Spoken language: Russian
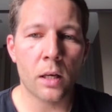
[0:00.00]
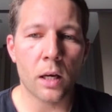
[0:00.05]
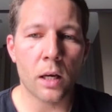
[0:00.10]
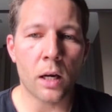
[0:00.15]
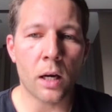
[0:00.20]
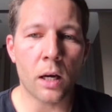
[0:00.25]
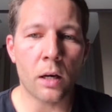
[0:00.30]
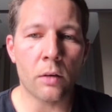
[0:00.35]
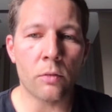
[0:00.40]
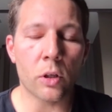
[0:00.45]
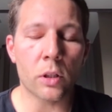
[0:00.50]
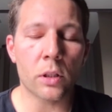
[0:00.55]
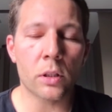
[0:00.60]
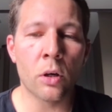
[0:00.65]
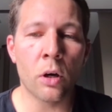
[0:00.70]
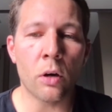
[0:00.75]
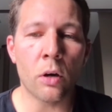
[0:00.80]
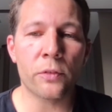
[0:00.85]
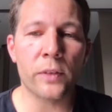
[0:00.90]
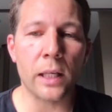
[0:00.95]
А, вот.
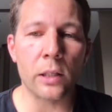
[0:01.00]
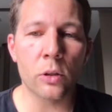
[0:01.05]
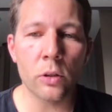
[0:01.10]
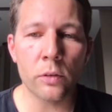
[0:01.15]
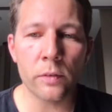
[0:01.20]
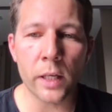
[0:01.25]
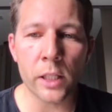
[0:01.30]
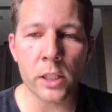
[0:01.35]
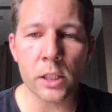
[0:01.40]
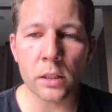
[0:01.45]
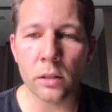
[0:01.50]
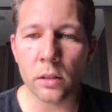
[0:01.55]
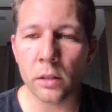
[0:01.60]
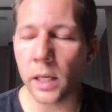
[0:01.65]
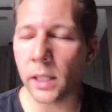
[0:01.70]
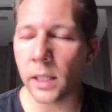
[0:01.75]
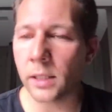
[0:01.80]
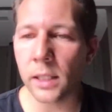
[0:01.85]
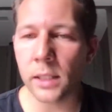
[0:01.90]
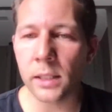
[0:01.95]
Но вторую вещь, которую
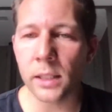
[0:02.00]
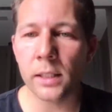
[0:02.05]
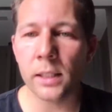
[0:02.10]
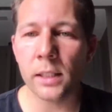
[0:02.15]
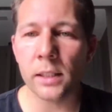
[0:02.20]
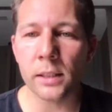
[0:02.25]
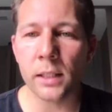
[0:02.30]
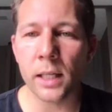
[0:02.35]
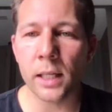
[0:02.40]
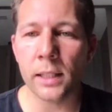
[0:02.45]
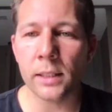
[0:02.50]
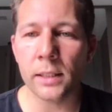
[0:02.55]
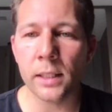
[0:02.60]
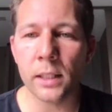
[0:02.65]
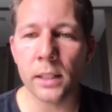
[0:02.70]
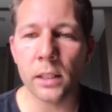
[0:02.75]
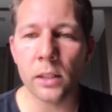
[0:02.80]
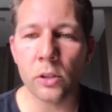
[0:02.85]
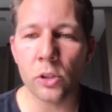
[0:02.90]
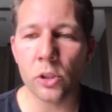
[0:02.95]
я здесь хотел сказать,
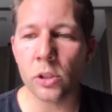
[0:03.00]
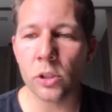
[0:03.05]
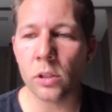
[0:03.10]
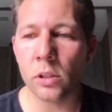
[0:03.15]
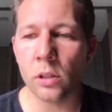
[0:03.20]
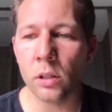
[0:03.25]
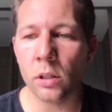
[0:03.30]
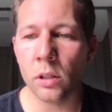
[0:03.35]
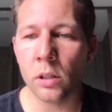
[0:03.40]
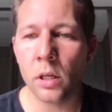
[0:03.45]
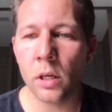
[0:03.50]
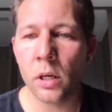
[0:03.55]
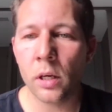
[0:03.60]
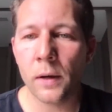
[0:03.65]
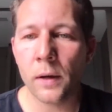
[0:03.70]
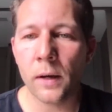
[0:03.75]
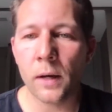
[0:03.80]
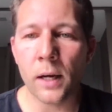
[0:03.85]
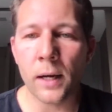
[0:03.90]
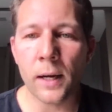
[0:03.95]
это то, что
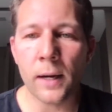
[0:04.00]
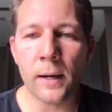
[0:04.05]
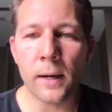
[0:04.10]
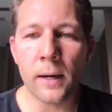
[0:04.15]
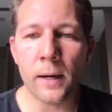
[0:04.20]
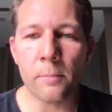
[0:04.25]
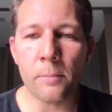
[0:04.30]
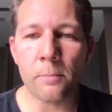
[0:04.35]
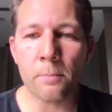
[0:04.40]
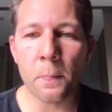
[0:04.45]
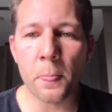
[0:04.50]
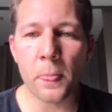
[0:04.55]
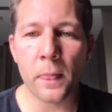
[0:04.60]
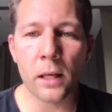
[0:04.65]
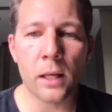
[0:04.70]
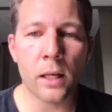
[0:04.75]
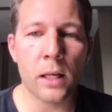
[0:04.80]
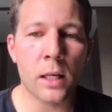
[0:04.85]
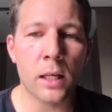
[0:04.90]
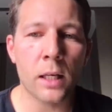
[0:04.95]
эм,
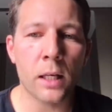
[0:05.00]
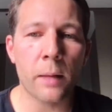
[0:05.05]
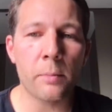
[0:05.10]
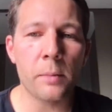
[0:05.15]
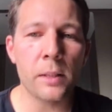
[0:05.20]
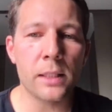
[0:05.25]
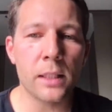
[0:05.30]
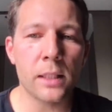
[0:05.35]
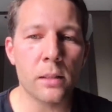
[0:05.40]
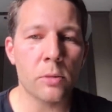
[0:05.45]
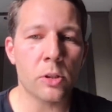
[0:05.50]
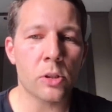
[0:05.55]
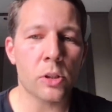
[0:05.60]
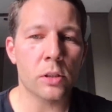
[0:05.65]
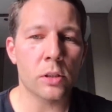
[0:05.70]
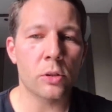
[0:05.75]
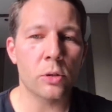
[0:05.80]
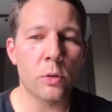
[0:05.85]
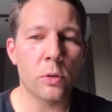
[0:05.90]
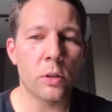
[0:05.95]
экономисты
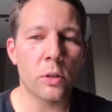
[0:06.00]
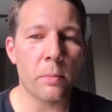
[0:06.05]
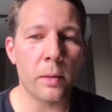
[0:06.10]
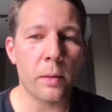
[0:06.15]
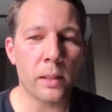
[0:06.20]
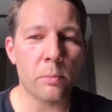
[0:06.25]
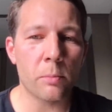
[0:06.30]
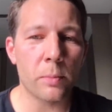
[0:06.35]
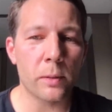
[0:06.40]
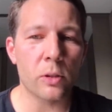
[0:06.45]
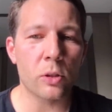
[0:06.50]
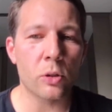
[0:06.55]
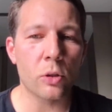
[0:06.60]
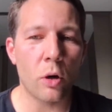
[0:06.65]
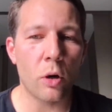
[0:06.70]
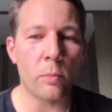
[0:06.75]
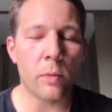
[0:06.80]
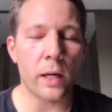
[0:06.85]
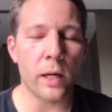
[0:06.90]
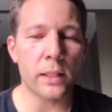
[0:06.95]
немножко думают об этом
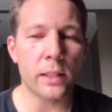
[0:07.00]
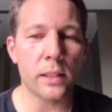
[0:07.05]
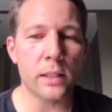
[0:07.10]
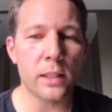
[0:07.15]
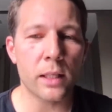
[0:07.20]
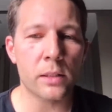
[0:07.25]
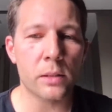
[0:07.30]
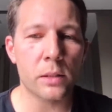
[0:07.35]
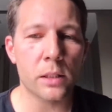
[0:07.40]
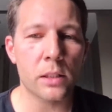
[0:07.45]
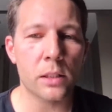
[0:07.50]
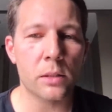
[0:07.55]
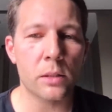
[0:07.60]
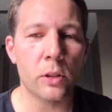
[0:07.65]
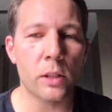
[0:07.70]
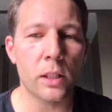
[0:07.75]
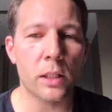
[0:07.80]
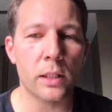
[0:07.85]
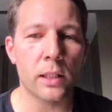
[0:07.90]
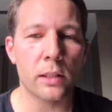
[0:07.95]
по-другому. Они не, не
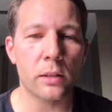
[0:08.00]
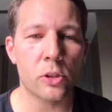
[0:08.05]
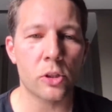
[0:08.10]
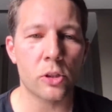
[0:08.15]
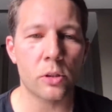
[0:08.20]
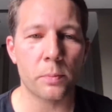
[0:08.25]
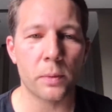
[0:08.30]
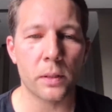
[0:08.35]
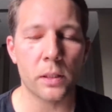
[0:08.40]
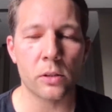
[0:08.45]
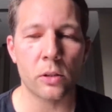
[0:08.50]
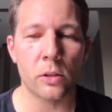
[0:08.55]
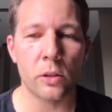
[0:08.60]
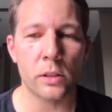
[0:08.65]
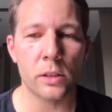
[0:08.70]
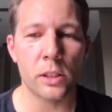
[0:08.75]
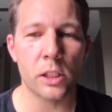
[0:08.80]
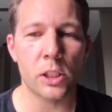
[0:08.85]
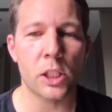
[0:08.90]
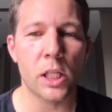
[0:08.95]
смотрят на то, что
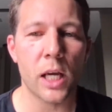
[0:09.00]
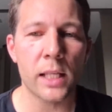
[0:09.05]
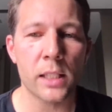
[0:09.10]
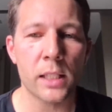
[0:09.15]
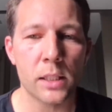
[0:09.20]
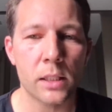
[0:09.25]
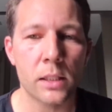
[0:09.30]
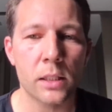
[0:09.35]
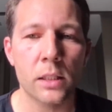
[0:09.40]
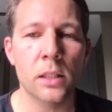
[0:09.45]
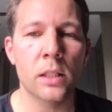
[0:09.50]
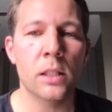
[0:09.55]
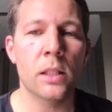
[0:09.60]
происходит сейчас,